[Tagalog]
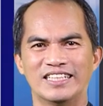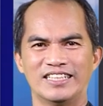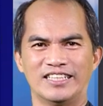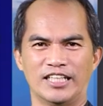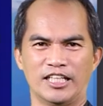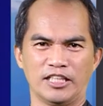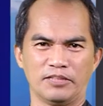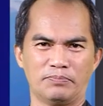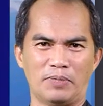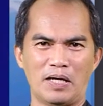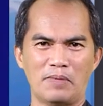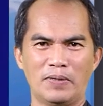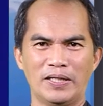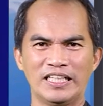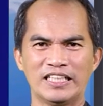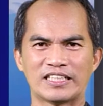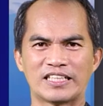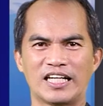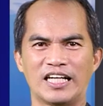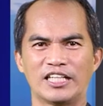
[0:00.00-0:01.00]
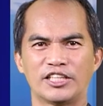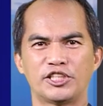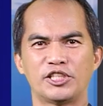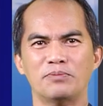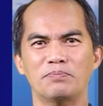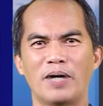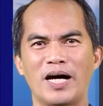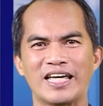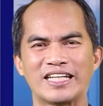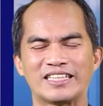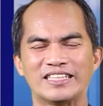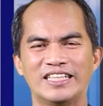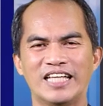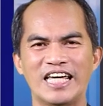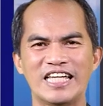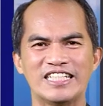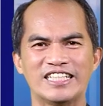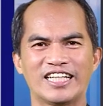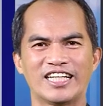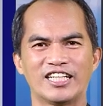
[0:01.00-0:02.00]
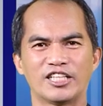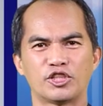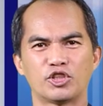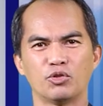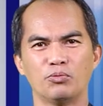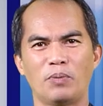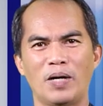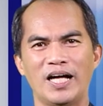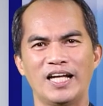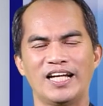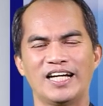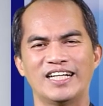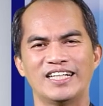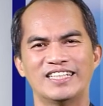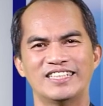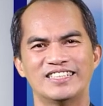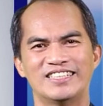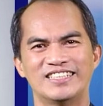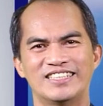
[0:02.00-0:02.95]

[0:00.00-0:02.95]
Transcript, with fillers: Nagbabalita si Mike Daniel Subala.